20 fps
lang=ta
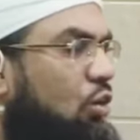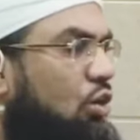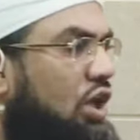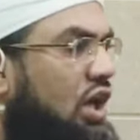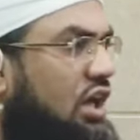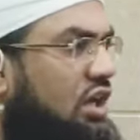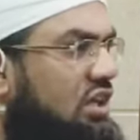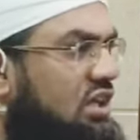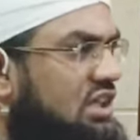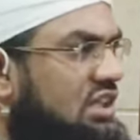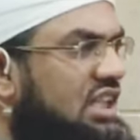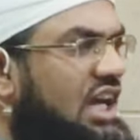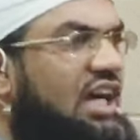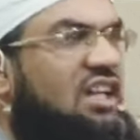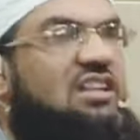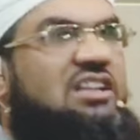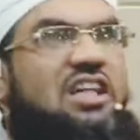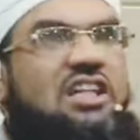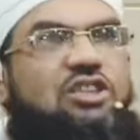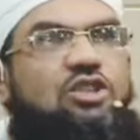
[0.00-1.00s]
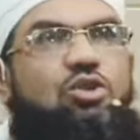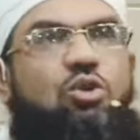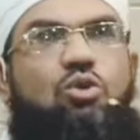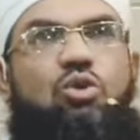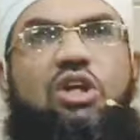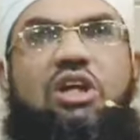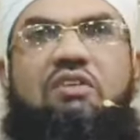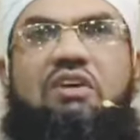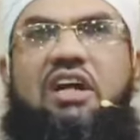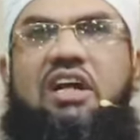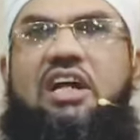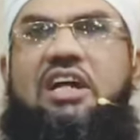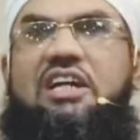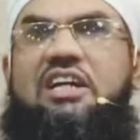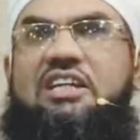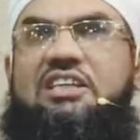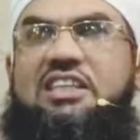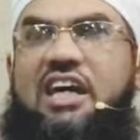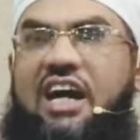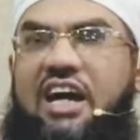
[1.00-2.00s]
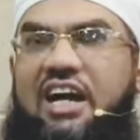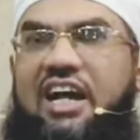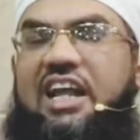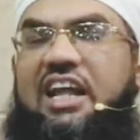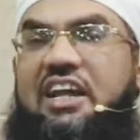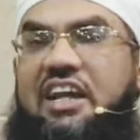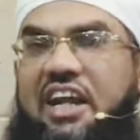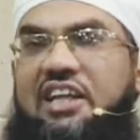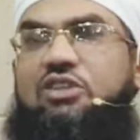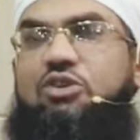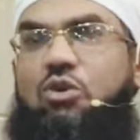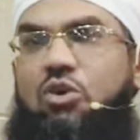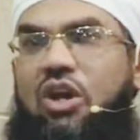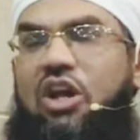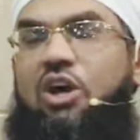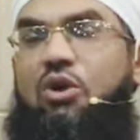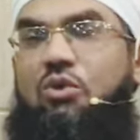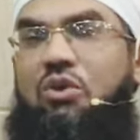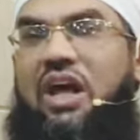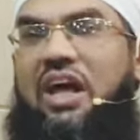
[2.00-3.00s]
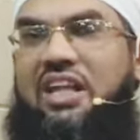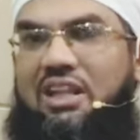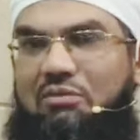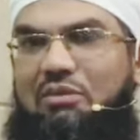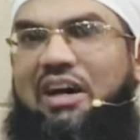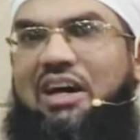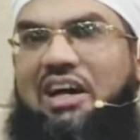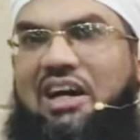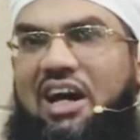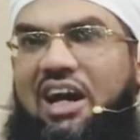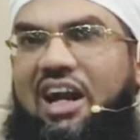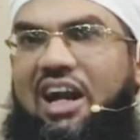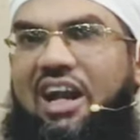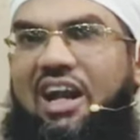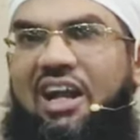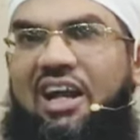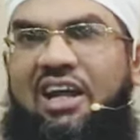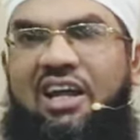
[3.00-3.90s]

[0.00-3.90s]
உயர்ந்த அந்தஸ்துக்குரியவர்கள் என்று தங்களை நினைத்துக் கொள்ளக்கூடிய அந்த மக்கள்